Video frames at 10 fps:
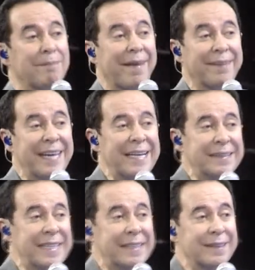
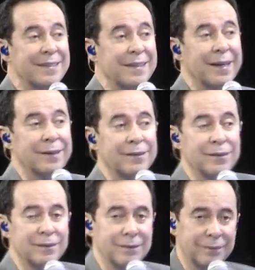Madián, en el
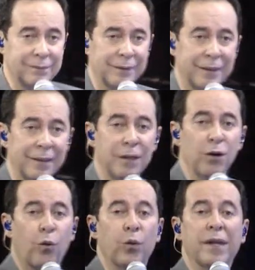desierto,
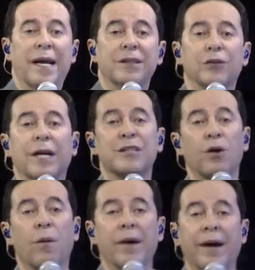cuidando
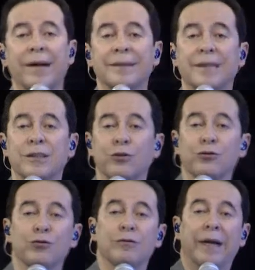las ovejas de su
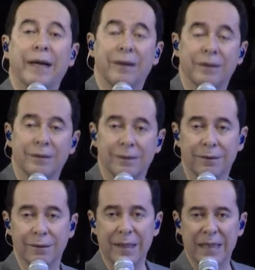suegro
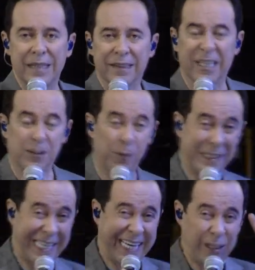
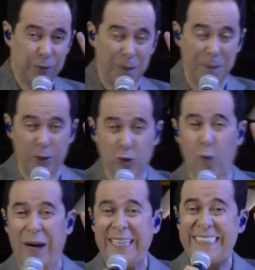después de que a los primeros
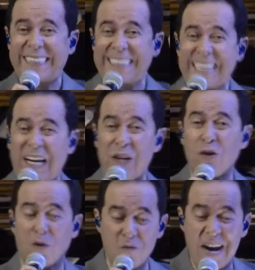40 se
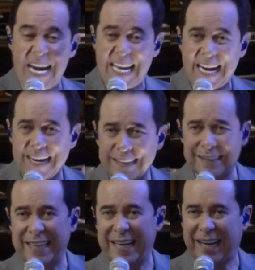crió como un
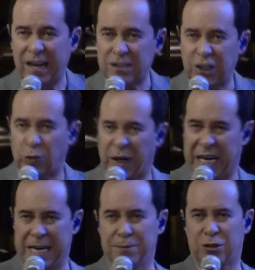general del ejército
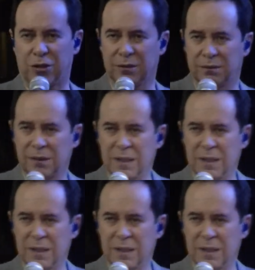egipcio,